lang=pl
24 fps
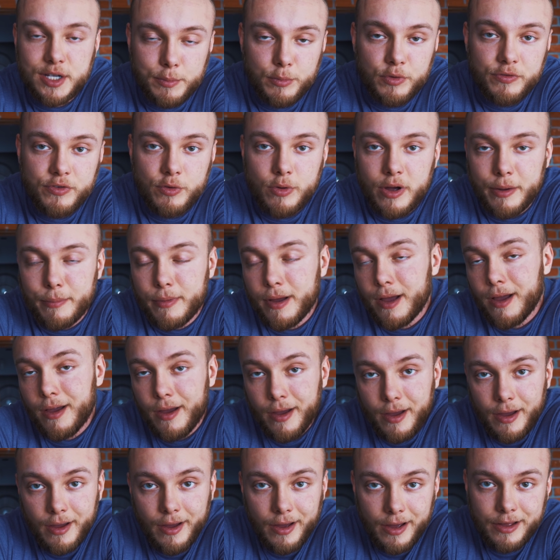zamówiłem,
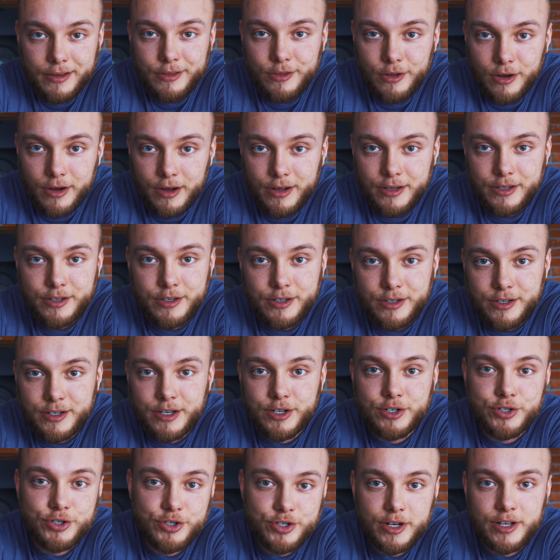no i
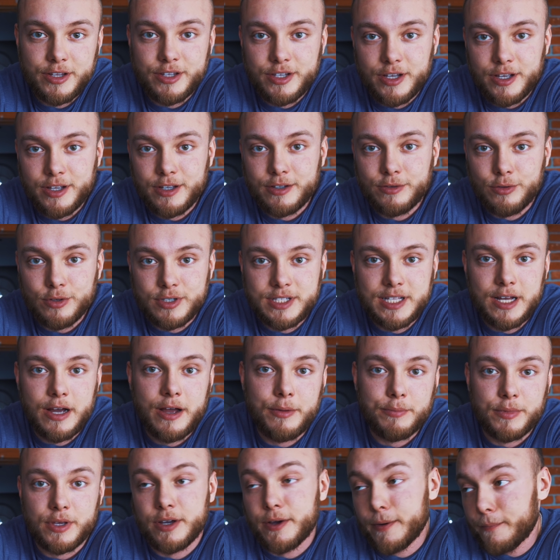jeszcze nie
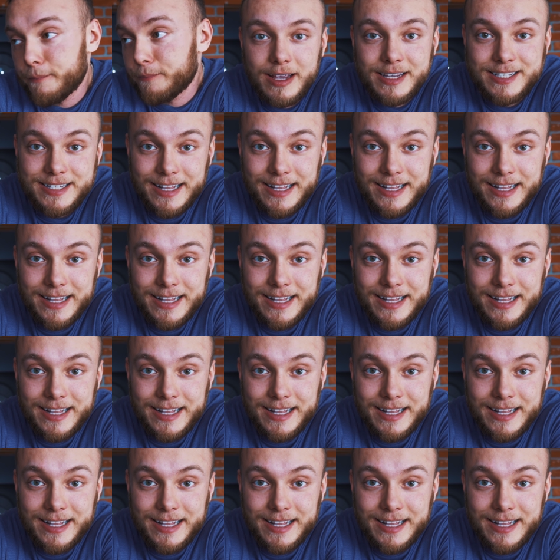dostałem ich.